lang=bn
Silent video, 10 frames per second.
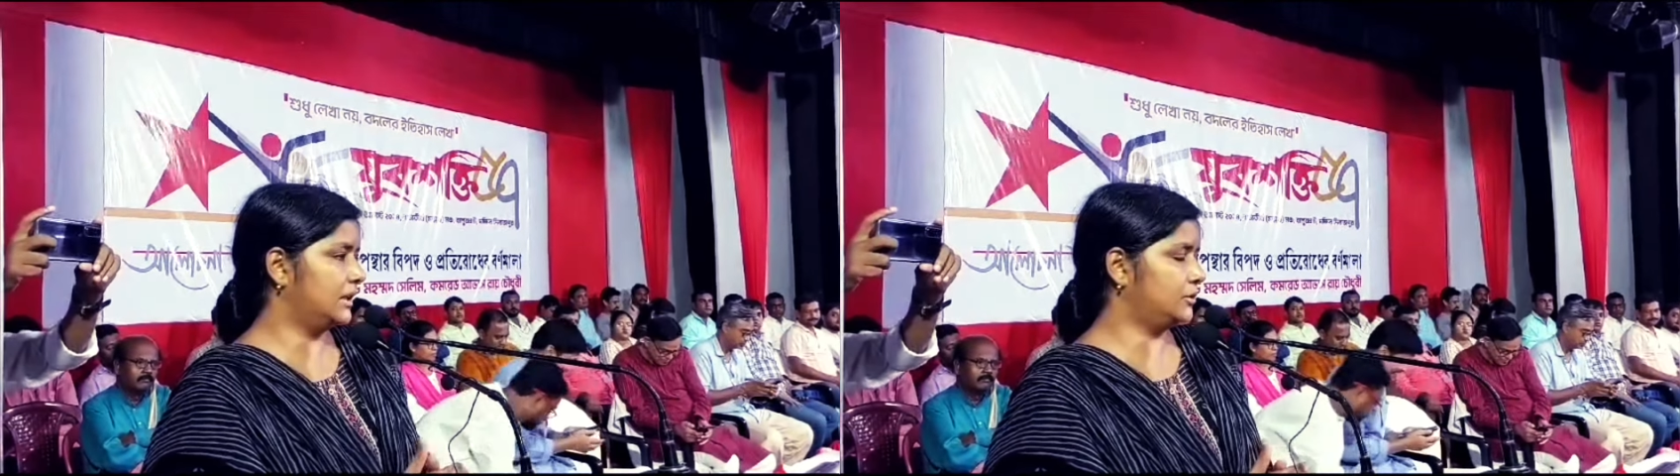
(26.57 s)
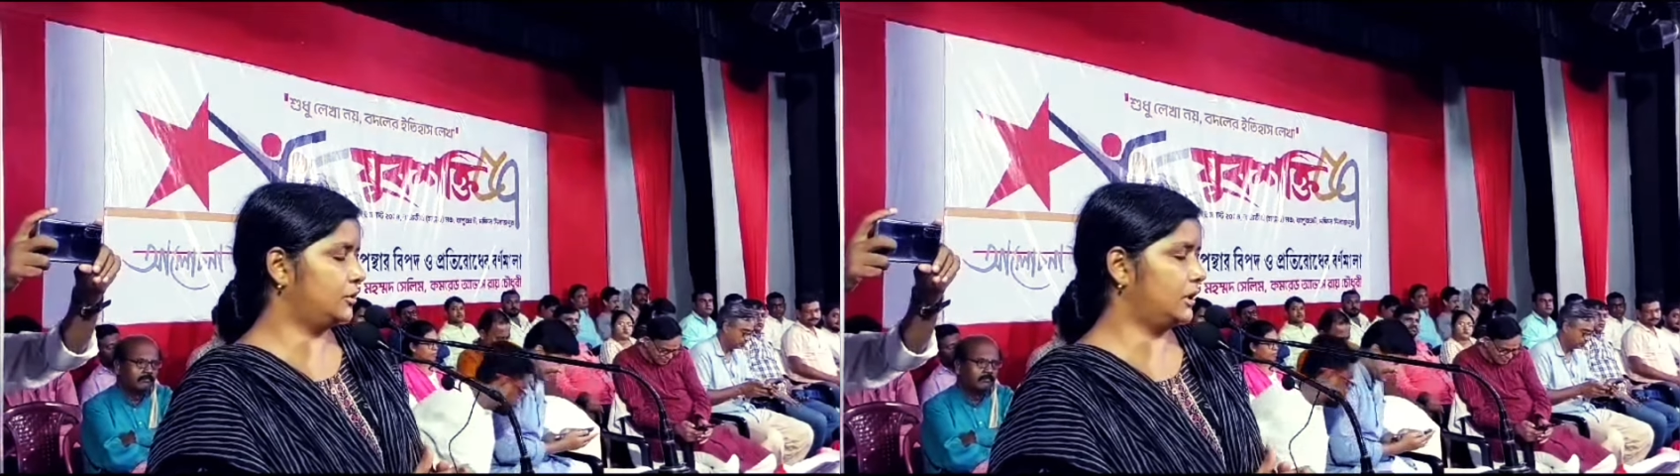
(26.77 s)

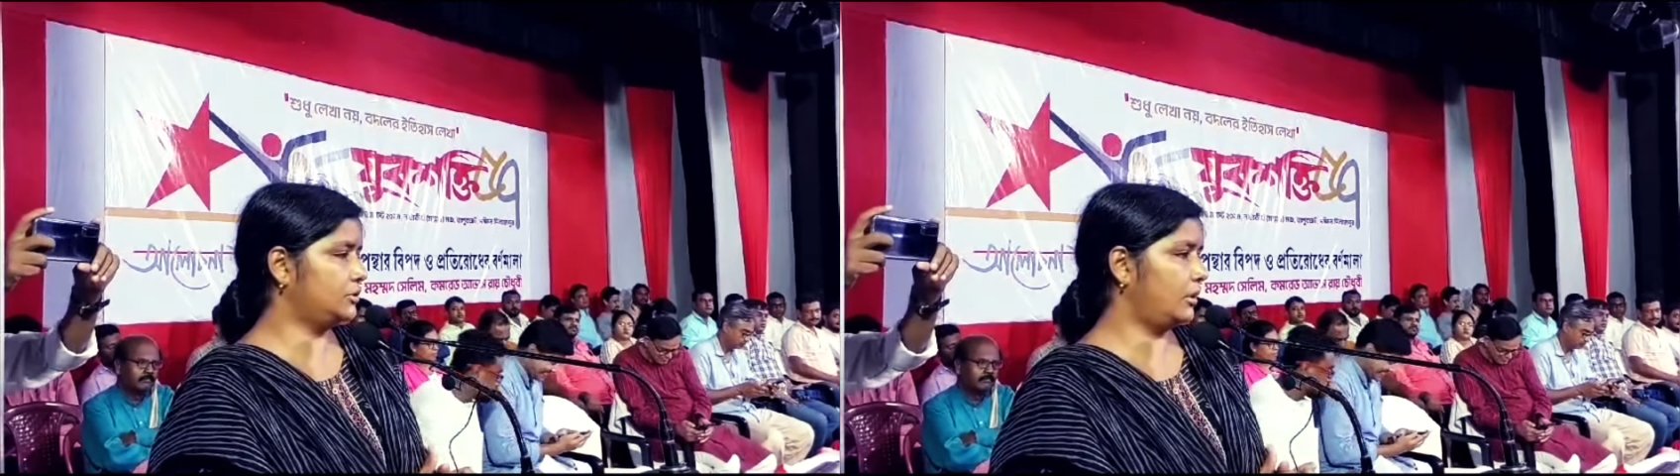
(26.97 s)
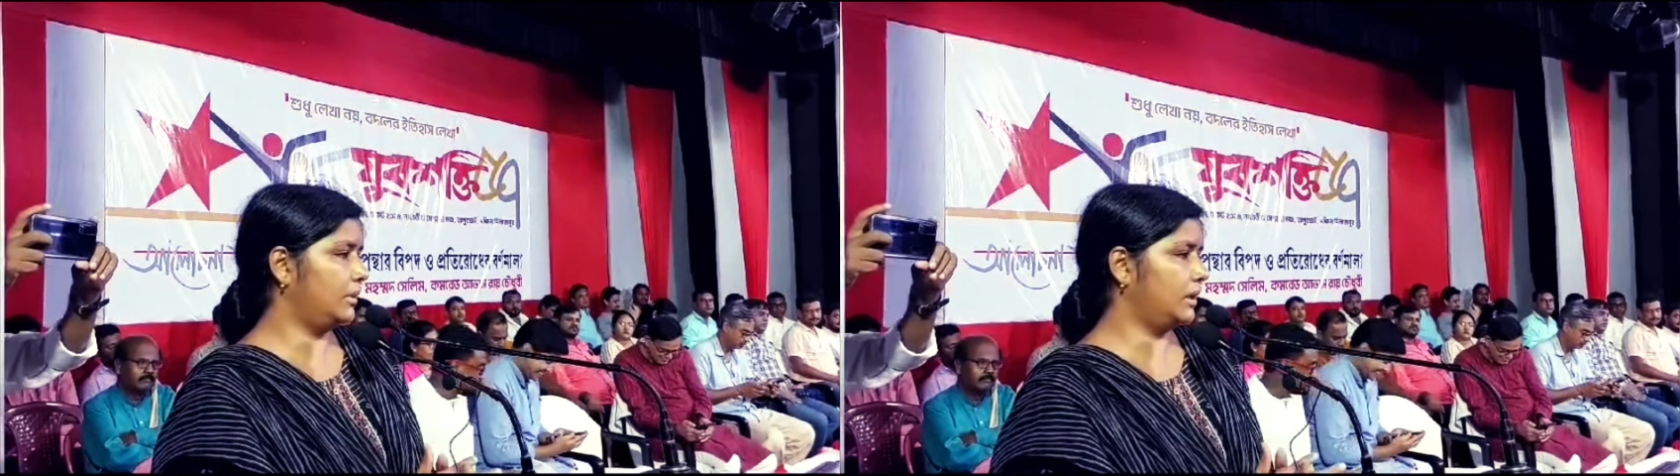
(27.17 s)
আলোচনা
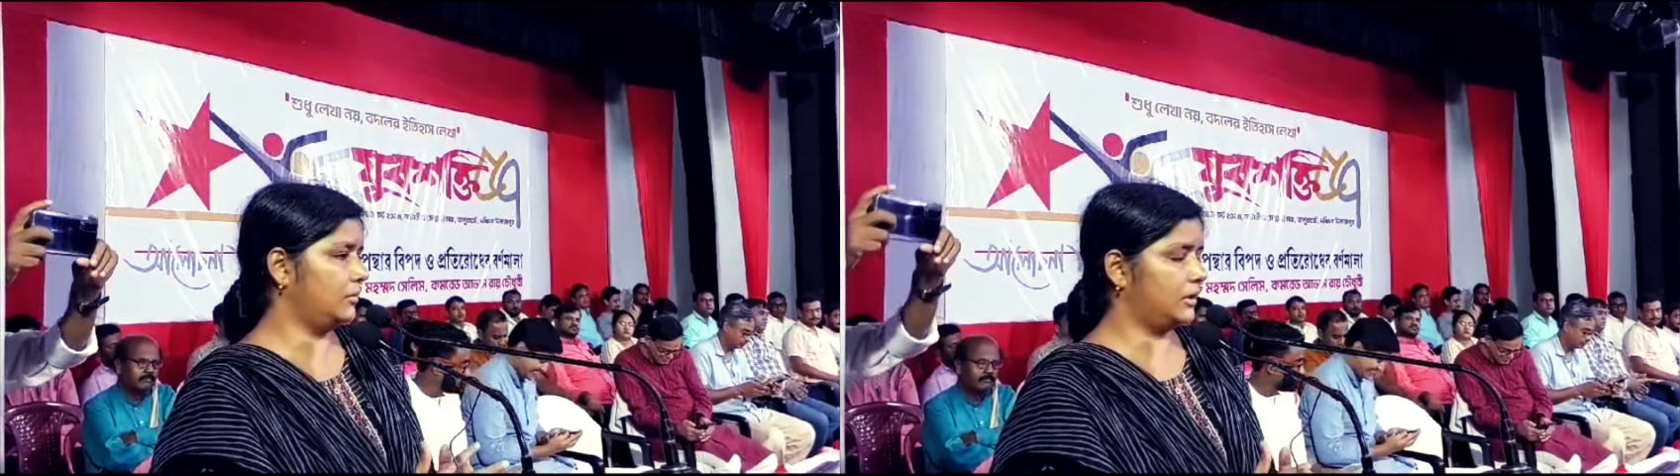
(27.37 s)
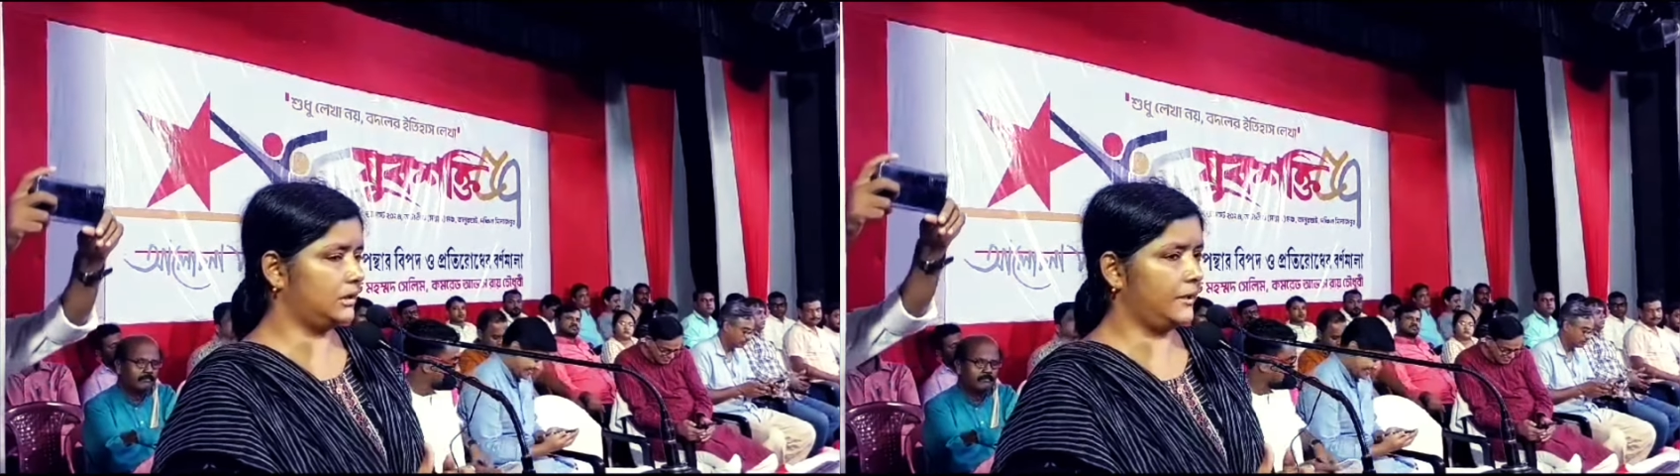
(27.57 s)
সভার
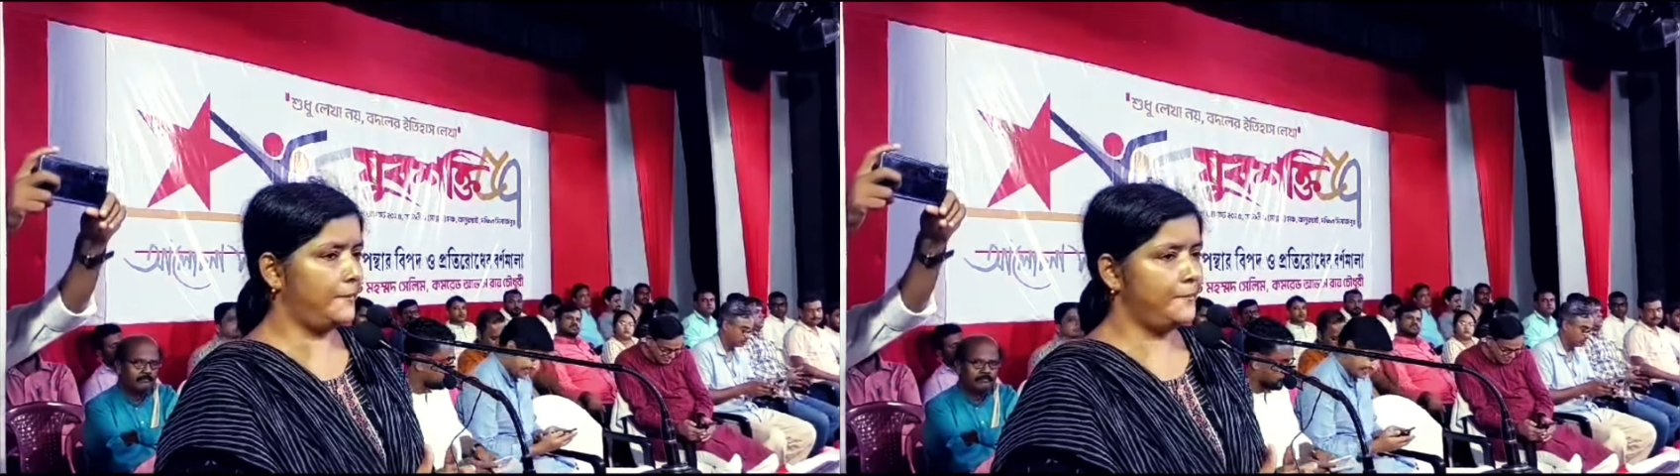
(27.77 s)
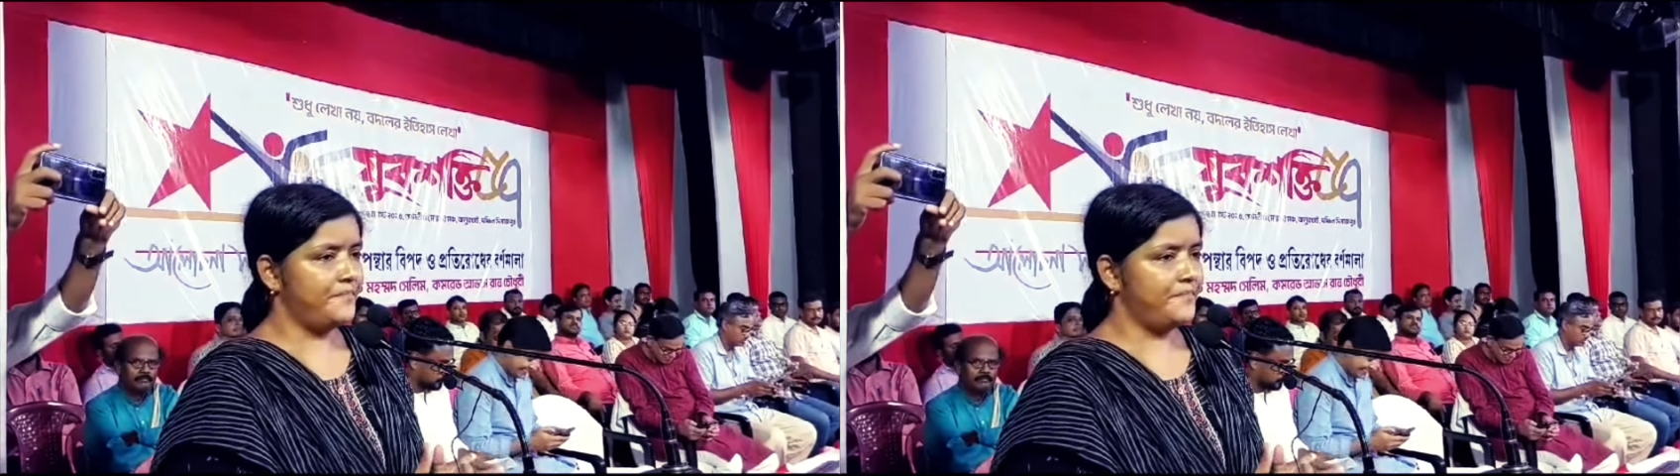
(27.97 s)
বক্তা